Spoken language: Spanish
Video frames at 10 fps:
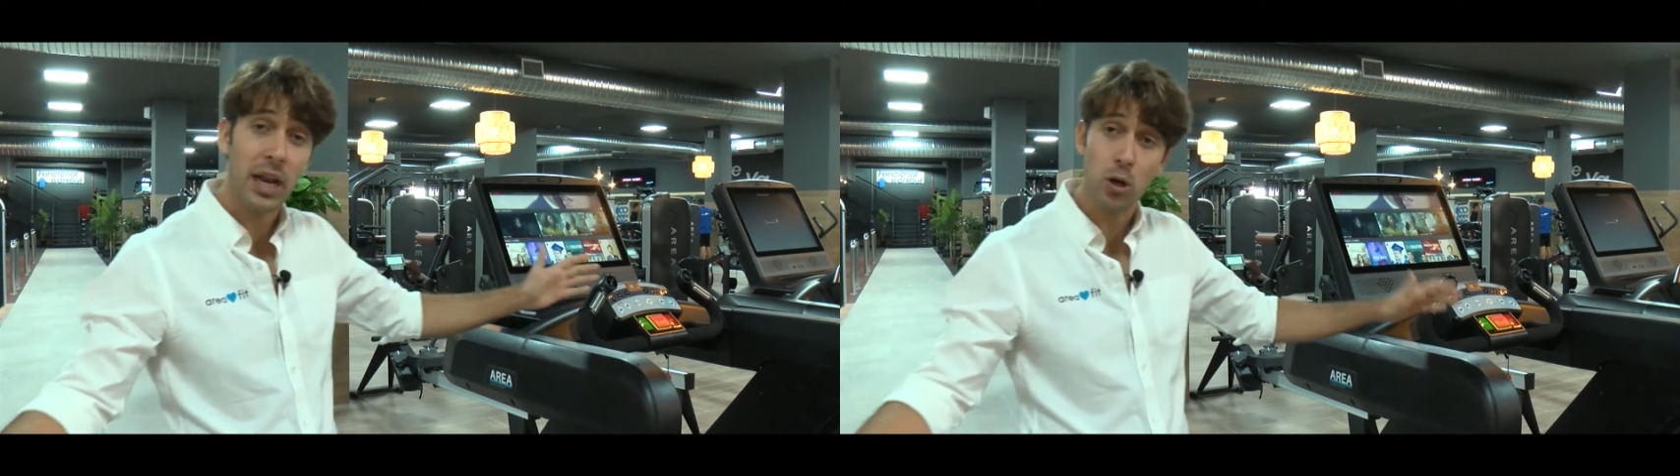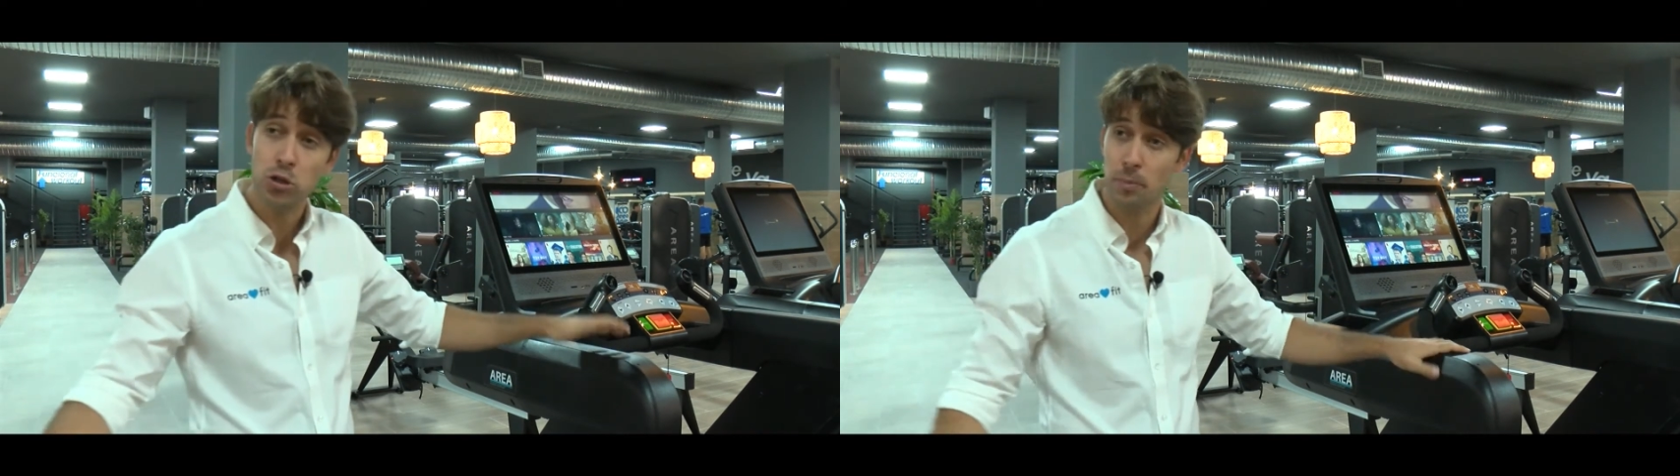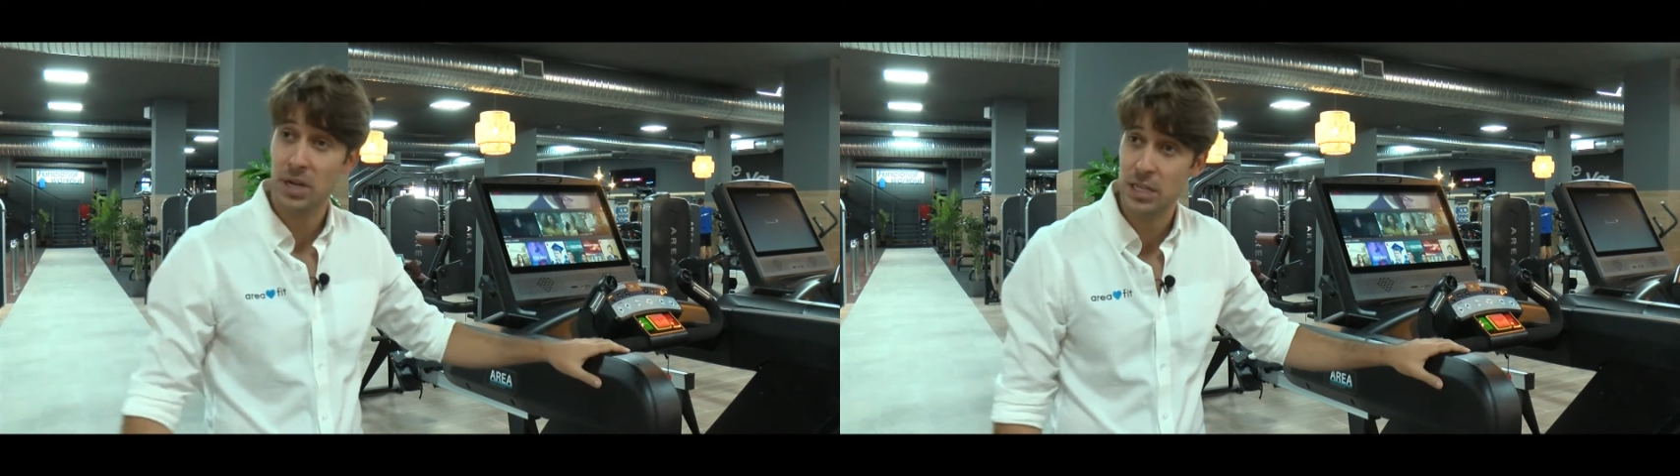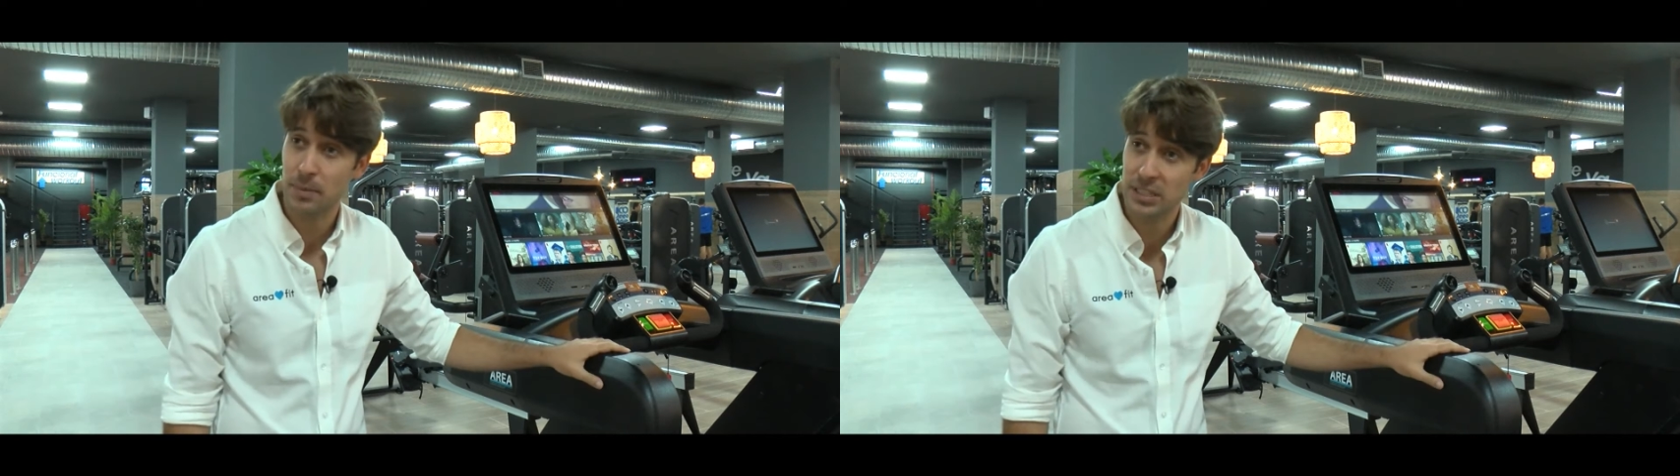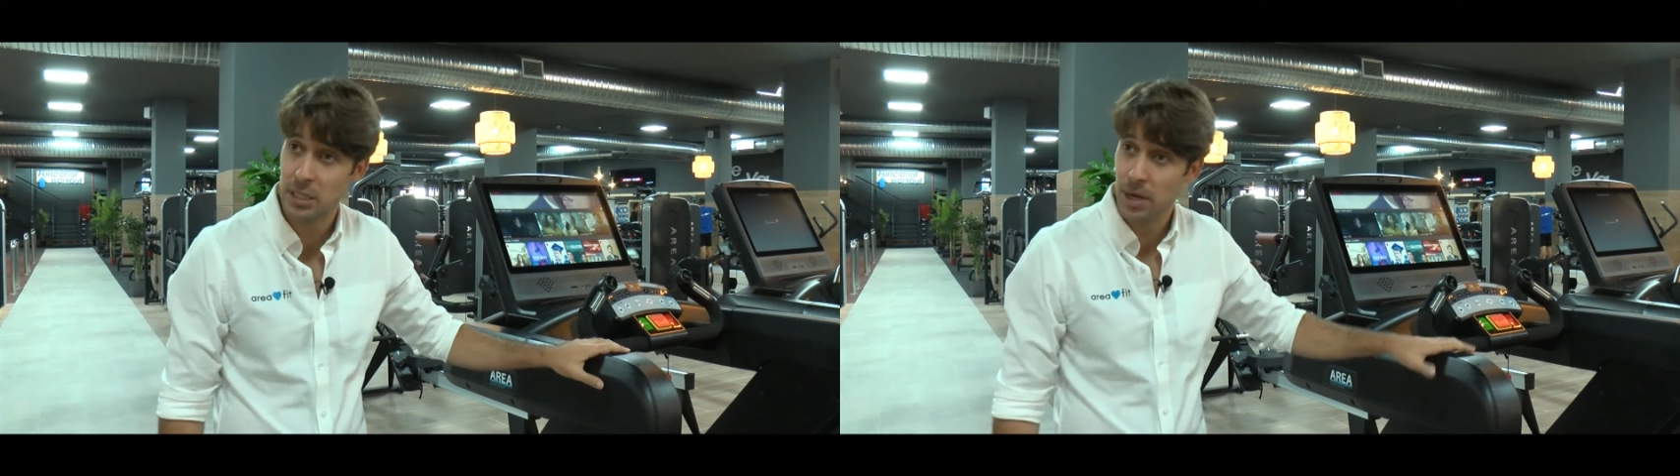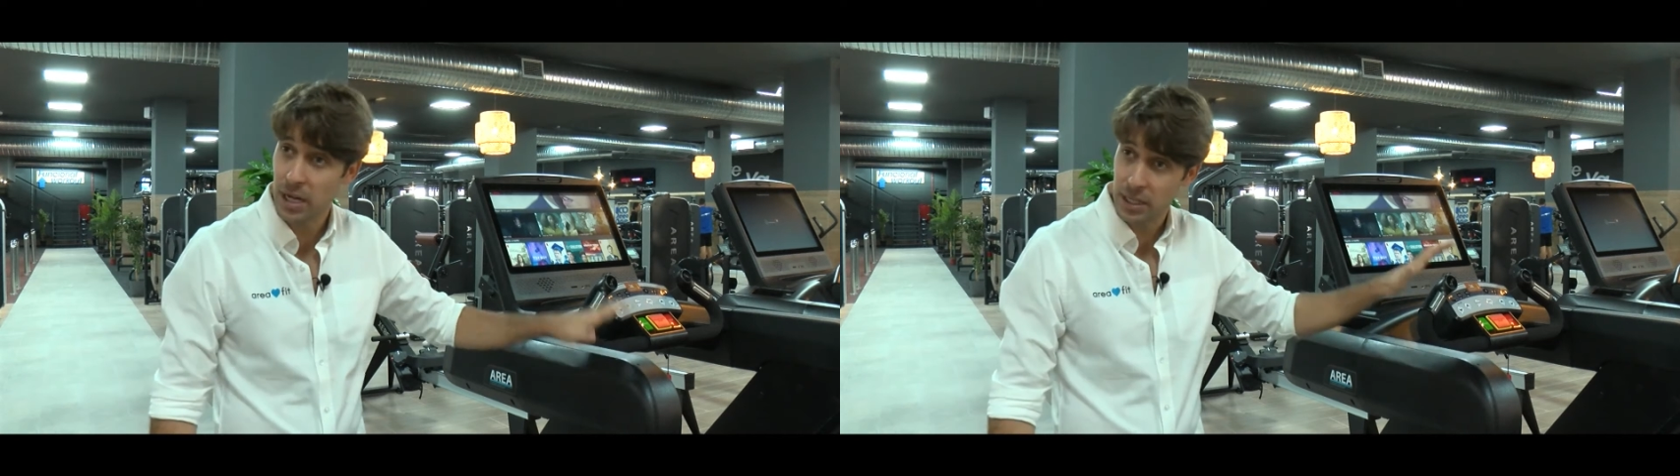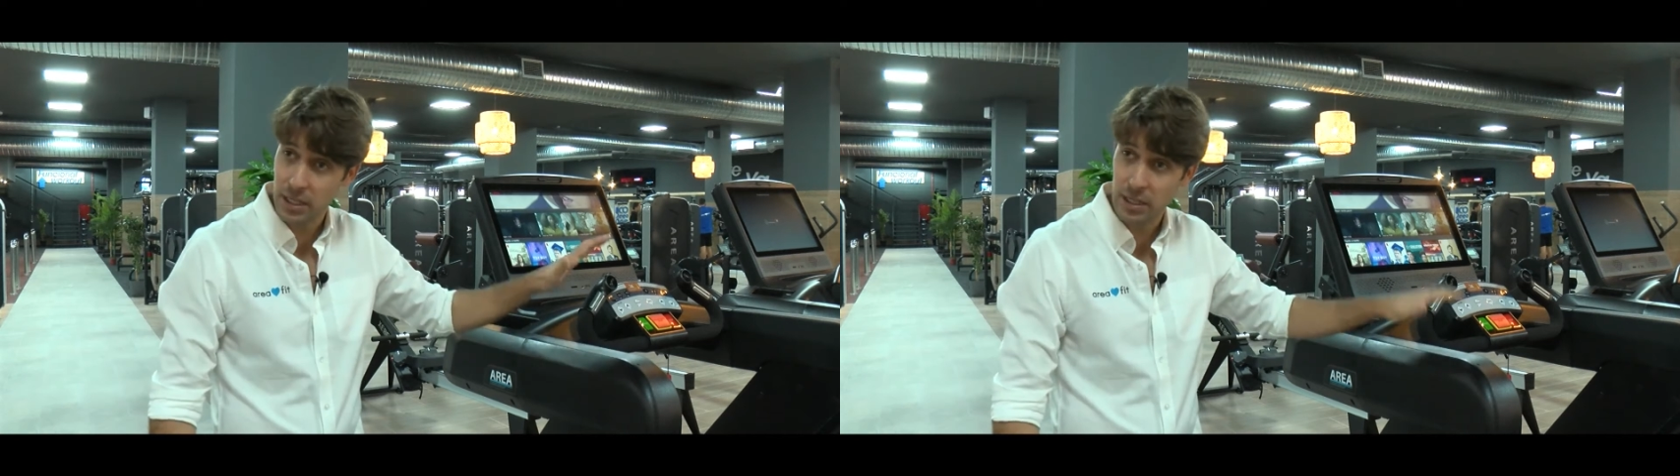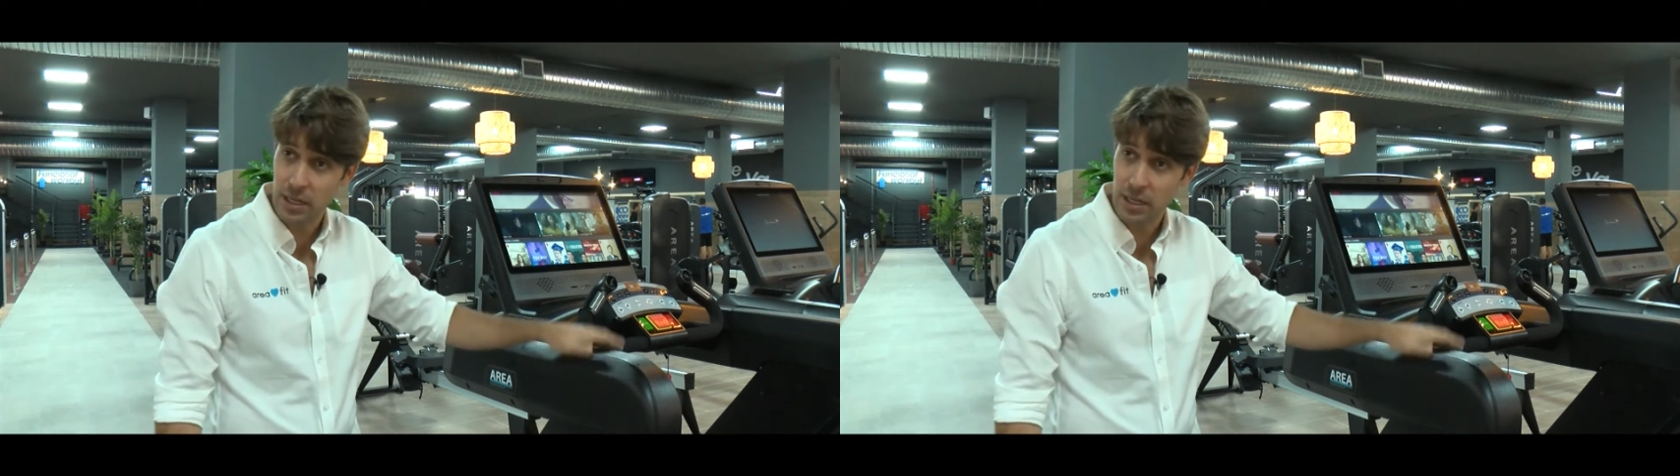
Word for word: de las cosas más llamativas en,